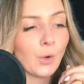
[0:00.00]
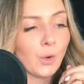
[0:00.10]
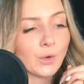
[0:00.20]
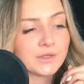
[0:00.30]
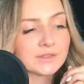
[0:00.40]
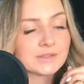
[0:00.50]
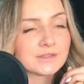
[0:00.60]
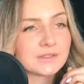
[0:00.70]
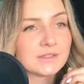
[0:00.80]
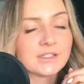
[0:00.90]

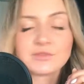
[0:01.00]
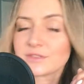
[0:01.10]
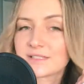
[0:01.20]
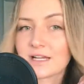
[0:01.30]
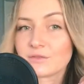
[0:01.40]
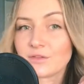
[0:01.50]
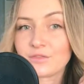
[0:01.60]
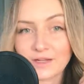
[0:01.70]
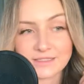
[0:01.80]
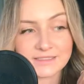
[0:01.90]
Und ich würde sagen, wir
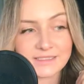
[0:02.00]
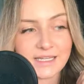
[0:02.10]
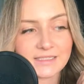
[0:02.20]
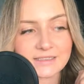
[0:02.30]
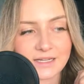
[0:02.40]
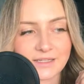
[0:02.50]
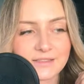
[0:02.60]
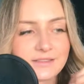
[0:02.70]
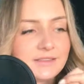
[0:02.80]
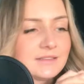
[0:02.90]
fangen direkt
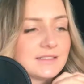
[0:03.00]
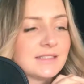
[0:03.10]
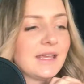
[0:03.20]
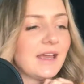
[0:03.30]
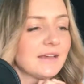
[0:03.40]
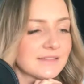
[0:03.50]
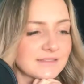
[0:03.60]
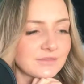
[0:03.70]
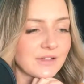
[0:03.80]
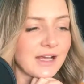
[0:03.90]
an. Die
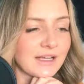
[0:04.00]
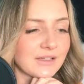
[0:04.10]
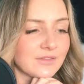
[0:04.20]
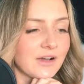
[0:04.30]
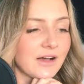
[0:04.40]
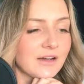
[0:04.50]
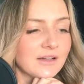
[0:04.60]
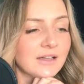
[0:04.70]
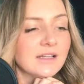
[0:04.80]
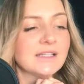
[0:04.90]
erste Frage war
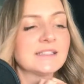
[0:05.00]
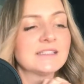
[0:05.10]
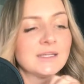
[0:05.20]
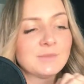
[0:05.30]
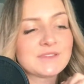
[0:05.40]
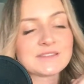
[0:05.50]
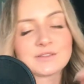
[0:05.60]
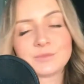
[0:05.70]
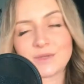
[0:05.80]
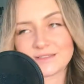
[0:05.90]
Tipps
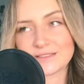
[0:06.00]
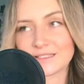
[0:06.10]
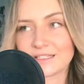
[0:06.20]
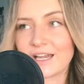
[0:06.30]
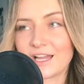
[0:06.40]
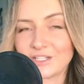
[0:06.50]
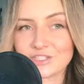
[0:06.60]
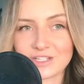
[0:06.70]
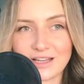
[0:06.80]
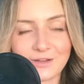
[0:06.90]
zum besseren
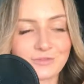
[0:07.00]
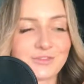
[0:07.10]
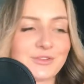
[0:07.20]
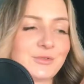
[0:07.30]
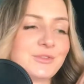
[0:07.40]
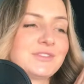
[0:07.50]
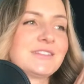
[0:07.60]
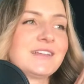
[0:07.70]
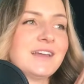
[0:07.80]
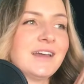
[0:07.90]
Einschlafen
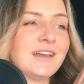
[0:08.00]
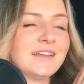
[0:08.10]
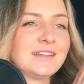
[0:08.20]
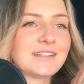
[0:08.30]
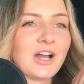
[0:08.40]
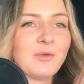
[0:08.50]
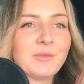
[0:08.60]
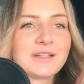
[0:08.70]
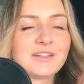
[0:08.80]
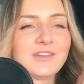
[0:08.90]
und ich glaube,
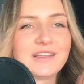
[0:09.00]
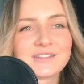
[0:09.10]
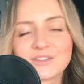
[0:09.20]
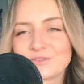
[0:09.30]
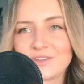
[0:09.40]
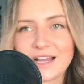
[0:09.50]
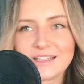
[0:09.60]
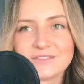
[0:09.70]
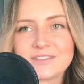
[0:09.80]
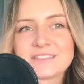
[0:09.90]
mittlerweile sollten wir
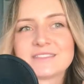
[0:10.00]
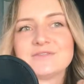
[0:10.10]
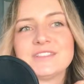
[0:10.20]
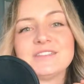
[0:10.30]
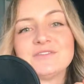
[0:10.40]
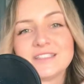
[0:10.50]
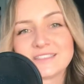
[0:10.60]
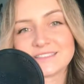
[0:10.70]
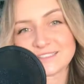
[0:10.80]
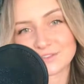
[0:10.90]
alle wissen, wie
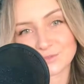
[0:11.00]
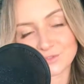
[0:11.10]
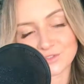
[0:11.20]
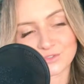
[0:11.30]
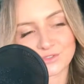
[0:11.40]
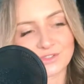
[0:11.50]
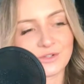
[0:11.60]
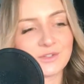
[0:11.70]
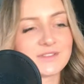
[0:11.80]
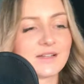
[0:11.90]
wichtig guter und
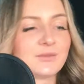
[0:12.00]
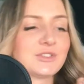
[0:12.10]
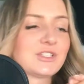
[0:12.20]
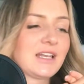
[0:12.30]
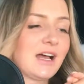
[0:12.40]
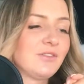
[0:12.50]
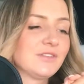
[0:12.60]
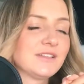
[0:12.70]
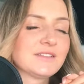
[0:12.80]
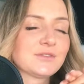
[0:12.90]
erholsamer Schlaf
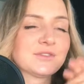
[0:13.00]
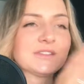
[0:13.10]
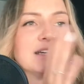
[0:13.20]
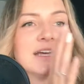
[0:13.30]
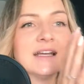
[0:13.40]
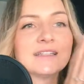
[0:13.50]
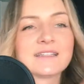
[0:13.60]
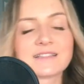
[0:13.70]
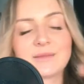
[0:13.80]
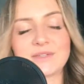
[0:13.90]
ist. Und
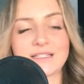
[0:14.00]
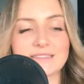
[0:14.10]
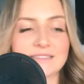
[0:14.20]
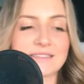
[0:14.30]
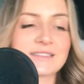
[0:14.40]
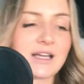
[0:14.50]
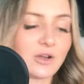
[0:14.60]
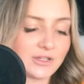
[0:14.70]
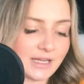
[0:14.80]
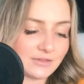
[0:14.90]
deshalb dachte ich, ich teile
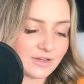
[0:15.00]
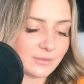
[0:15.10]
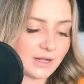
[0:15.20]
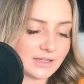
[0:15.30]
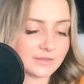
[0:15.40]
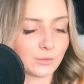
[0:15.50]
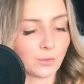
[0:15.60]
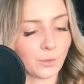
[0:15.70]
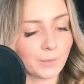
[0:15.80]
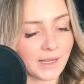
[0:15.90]
heute einfach mal
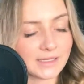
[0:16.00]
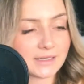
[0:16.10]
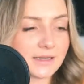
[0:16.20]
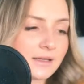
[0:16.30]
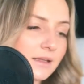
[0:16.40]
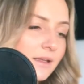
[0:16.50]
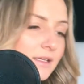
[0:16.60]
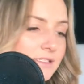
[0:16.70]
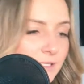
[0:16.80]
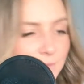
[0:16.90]
so meine
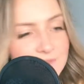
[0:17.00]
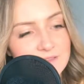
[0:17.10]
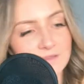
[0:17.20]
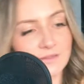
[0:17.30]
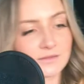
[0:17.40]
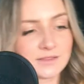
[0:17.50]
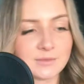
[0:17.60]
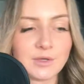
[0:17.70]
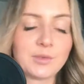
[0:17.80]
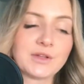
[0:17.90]
Tipps, die
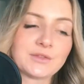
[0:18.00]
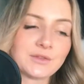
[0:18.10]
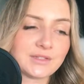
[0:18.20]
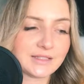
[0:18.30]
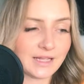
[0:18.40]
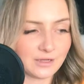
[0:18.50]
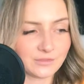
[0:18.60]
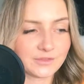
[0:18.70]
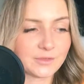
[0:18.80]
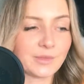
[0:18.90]
mir persönlich
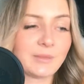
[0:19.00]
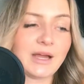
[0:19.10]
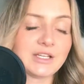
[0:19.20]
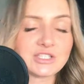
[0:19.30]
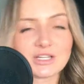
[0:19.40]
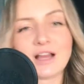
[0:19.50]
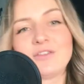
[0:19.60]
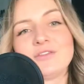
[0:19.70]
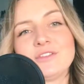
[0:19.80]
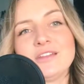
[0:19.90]
helfen beim
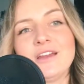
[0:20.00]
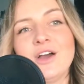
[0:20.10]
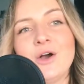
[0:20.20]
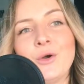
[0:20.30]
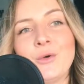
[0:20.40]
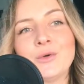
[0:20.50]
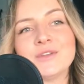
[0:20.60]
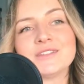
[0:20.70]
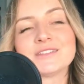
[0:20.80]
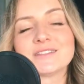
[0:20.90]
Einschlafen.
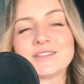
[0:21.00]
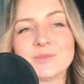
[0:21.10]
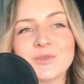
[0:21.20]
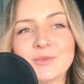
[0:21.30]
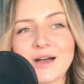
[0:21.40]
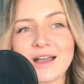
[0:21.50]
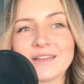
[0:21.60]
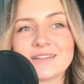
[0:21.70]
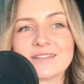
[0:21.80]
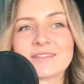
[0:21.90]
Und Tipp Nummer
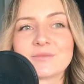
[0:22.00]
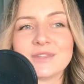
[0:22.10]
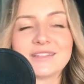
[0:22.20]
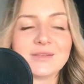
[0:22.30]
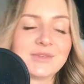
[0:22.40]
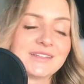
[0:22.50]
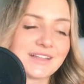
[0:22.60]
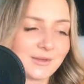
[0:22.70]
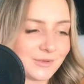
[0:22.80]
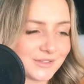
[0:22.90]
eins, mit dem ich
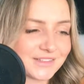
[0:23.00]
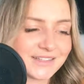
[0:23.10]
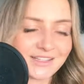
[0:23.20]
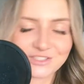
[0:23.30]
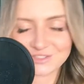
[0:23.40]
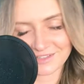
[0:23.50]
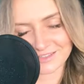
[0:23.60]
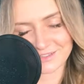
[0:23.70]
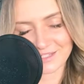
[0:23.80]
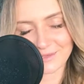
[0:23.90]
selber sehr
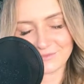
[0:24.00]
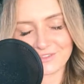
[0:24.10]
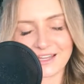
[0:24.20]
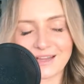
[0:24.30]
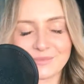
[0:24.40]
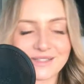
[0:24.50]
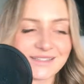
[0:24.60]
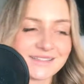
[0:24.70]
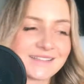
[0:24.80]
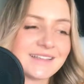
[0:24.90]
schwer zu kämpfen habe,
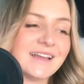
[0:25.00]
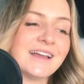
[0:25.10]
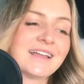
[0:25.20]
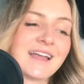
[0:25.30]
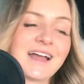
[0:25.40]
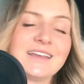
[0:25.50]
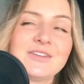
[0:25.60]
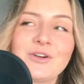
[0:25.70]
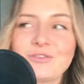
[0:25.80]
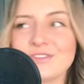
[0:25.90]
ist kein
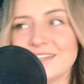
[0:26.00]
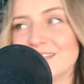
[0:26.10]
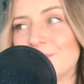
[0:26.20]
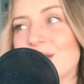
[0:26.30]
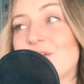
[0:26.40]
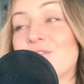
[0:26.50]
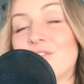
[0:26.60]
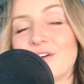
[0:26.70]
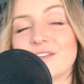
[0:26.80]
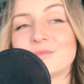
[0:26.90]
Koffein mehr
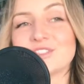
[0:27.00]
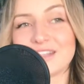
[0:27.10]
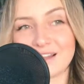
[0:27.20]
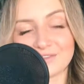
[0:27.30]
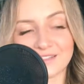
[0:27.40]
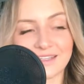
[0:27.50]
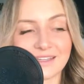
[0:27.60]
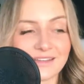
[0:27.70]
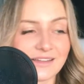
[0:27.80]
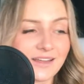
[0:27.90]
vor dem
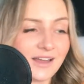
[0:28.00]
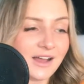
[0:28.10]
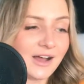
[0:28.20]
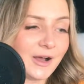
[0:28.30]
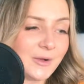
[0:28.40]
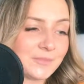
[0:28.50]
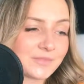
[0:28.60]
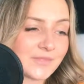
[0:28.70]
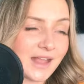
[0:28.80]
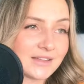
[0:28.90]
Schlafengehen.
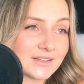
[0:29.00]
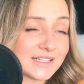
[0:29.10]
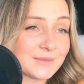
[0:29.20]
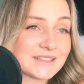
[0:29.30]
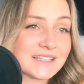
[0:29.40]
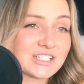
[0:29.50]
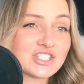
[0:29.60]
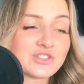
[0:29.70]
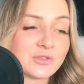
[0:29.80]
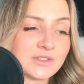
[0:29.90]
Ähm, also selbst sechs
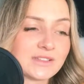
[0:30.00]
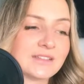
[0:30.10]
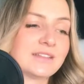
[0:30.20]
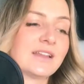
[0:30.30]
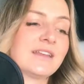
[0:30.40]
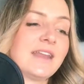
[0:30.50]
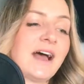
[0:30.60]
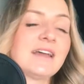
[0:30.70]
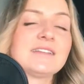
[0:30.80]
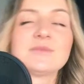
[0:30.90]
Stunden
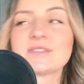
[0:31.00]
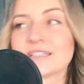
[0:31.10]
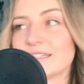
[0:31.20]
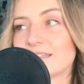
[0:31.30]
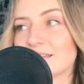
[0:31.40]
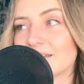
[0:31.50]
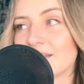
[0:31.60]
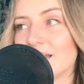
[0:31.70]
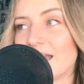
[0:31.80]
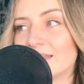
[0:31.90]
nach dem
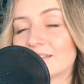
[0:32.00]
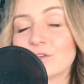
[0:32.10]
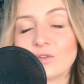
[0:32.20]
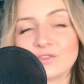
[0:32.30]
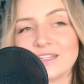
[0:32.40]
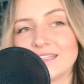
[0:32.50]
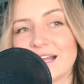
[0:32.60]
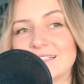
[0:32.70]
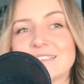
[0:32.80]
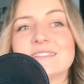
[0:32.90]
Trinken eines
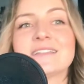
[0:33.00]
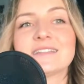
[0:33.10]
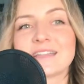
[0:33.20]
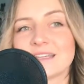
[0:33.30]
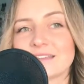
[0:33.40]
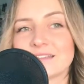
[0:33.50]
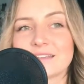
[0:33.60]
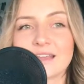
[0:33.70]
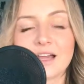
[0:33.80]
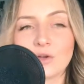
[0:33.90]
koffeinhaltigen Getränkes,
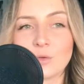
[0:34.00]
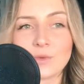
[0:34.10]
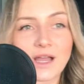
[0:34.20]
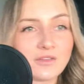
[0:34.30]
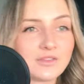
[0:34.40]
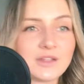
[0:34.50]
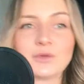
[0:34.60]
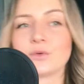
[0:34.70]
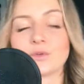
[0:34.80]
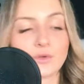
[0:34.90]
egal ob Kaffee
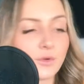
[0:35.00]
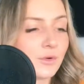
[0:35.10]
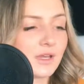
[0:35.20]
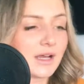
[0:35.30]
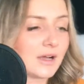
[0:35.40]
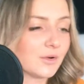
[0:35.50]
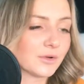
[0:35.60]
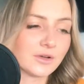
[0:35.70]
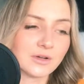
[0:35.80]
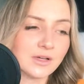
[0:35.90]
oder Cola
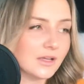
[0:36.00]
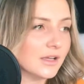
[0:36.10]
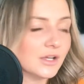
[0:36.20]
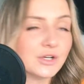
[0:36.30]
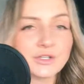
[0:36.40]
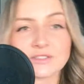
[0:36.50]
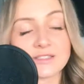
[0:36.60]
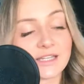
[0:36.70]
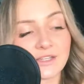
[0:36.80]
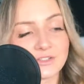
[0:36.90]
oder
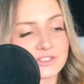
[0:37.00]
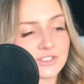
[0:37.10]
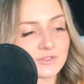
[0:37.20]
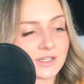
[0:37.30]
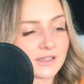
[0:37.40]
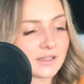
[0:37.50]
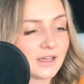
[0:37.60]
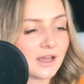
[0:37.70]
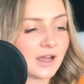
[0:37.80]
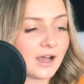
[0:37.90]
irgendeinen Energy Drink,
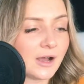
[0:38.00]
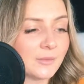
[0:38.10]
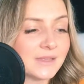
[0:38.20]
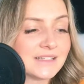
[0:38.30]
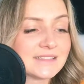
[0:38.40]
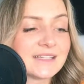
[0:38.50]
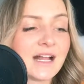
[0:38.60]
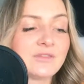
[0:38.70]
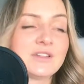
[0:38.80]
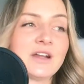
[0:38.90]
ähm, ist die
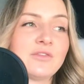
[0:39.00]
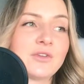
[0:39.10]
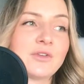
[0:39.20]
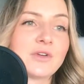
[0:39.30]
Hälfte davon